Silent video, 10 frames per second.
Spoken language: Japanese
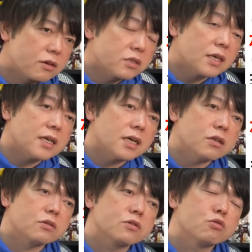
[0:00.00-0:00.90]
覆さ
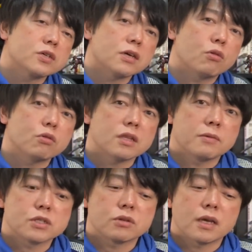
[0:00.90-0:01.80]
れる動きが起こって
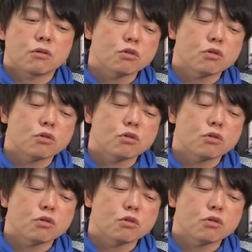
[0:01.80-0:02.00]
ますよね。